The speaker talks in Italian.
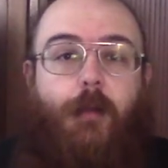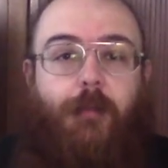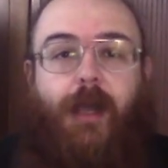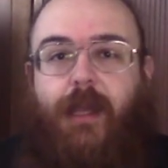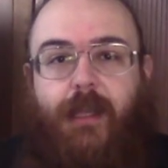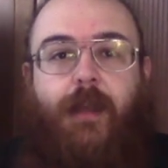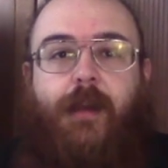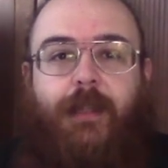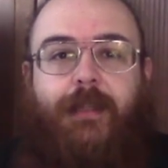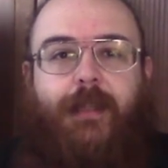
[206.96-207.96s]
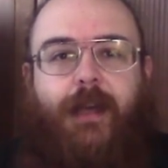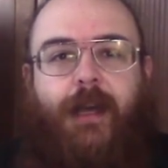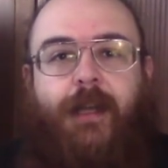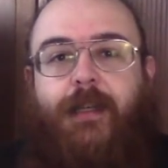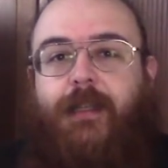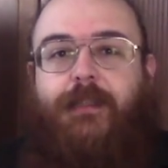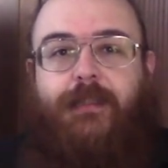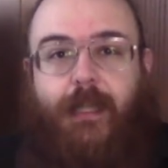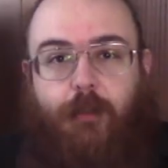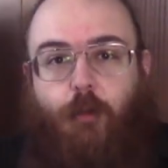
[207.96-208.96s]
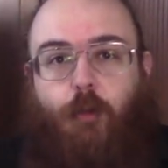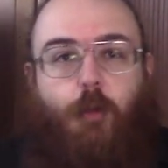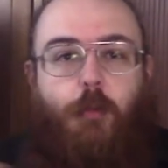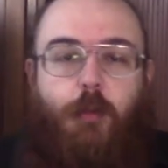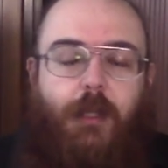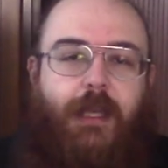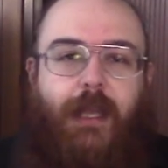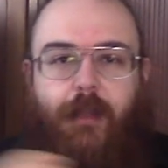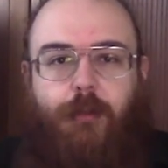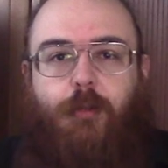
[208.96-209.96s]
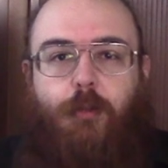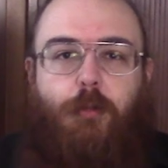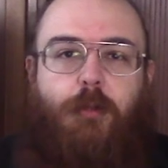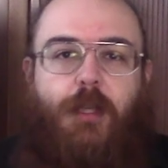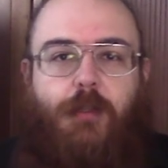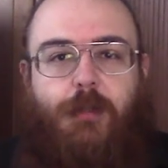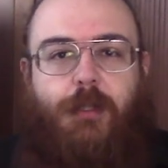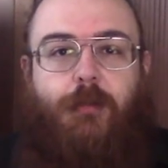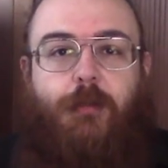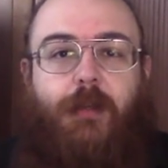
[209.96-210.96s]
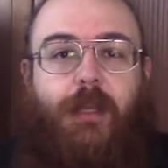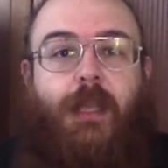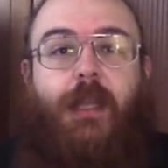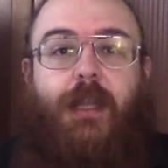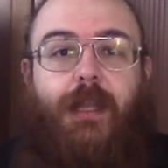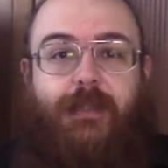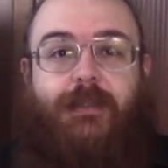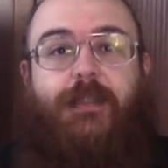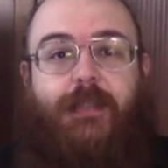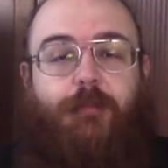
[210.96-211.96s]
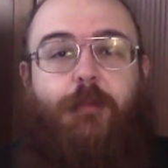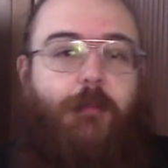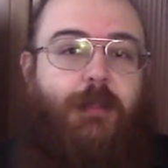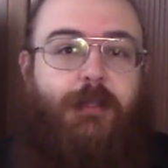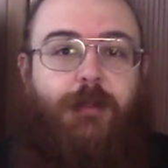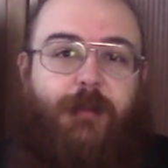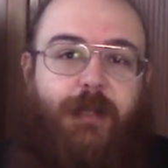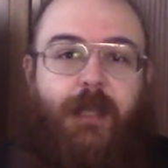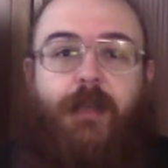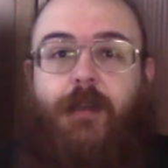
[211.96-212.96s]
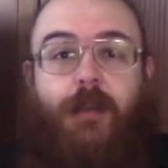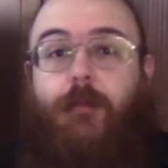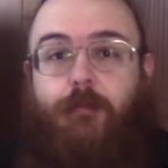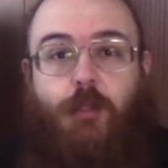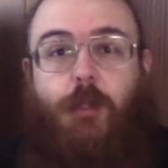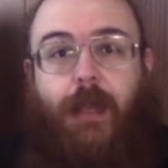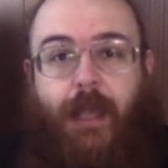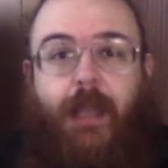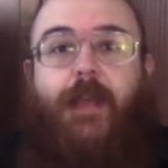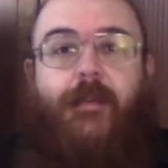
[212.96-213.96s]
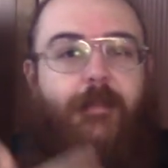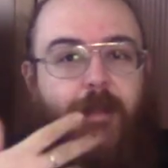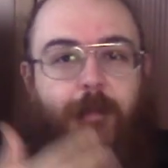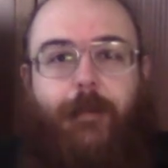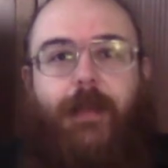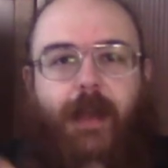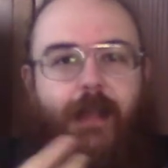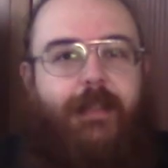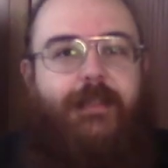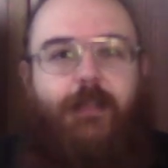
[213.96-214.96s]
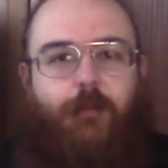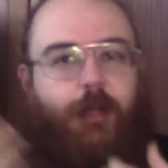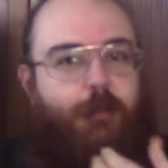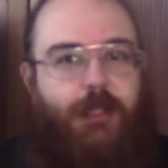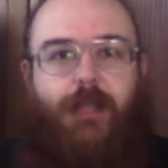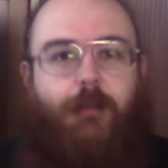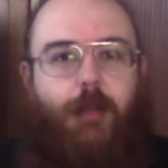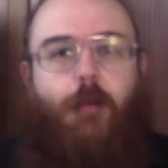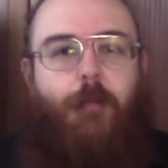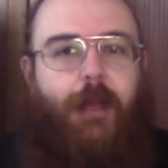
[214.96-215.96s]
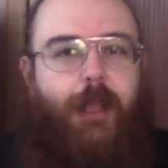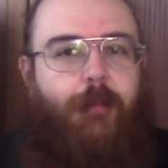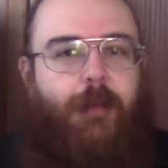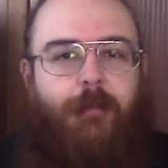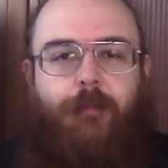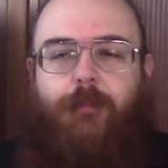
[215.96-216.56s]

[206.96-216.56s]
ma in realtà stanno comunicando tutti ai giocatori la stessa informazione, cioè i pirati stanno causando dei problemi.